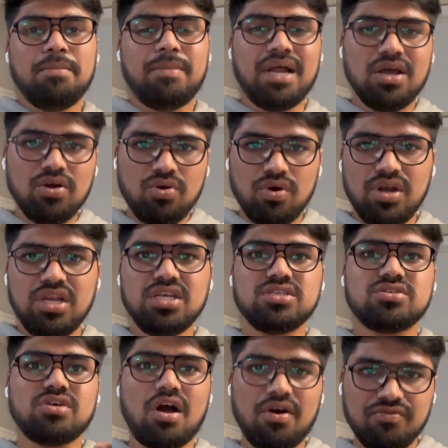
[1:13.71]
మనం కొన్ని
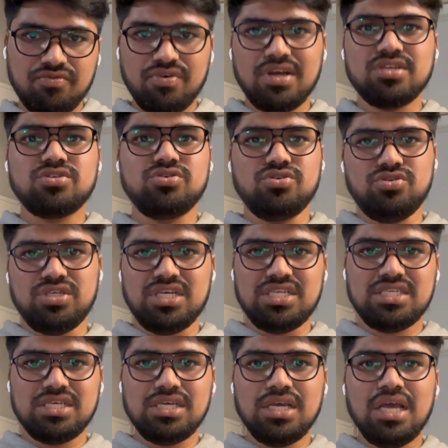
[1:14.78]
సాఫ్ట్వేర్స్ యూజ్
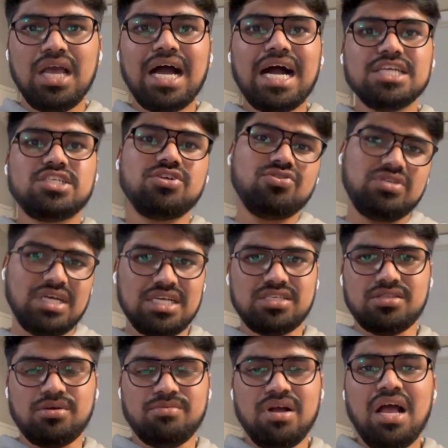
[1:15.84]
చేసి అచీవ్
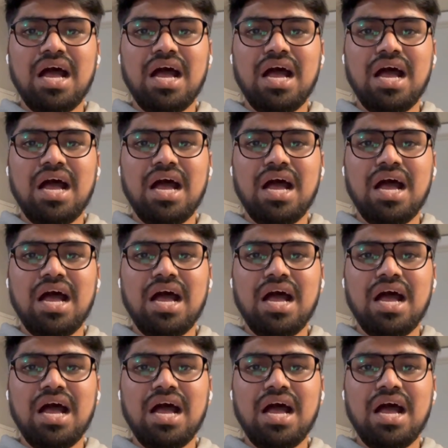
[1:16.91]
చేస్తాం